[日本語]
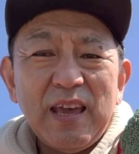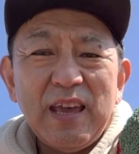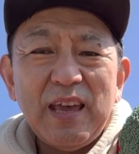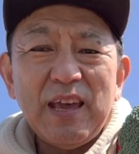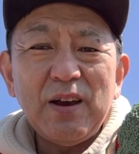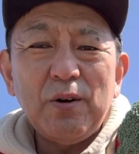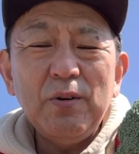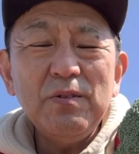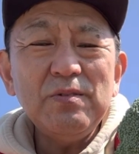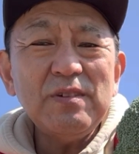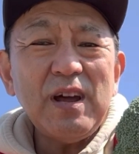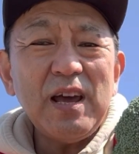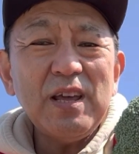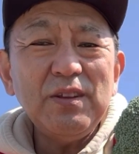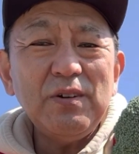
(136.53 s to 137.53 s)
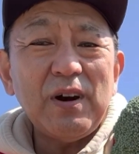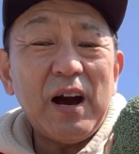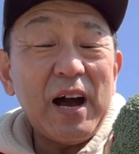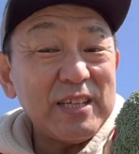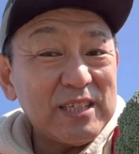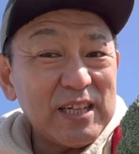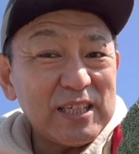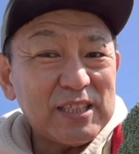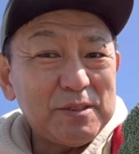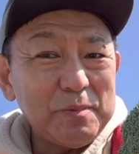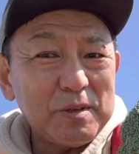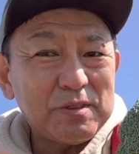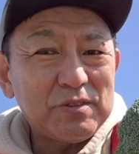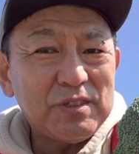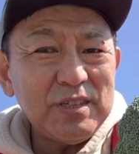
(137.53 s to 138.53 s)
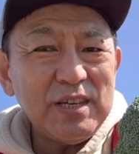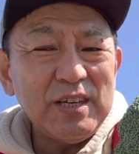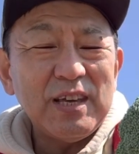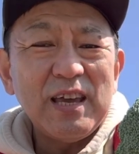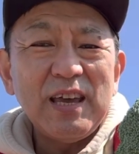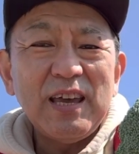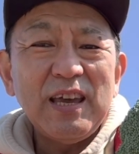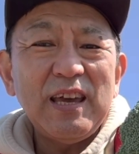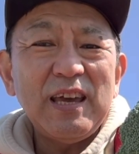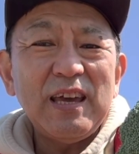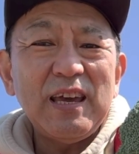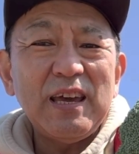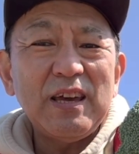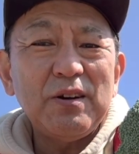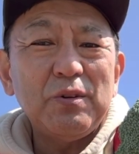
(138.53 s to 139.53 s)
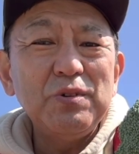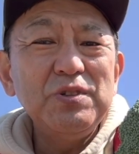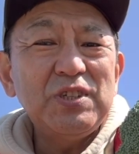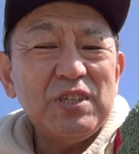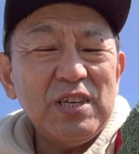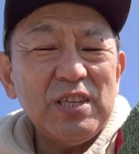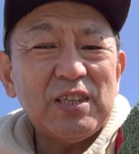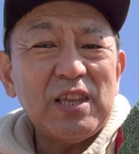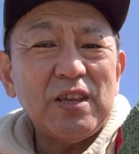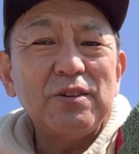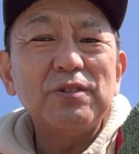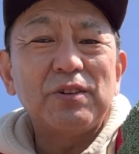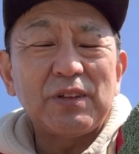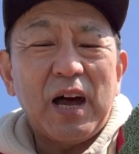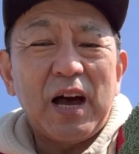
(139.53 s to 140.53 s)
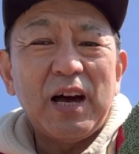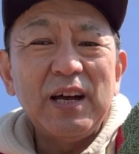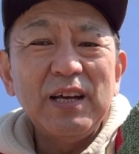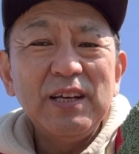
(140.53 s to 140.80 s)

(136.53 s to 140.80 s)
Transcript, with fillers: え本来の味がしますし、え美味しいっていうような、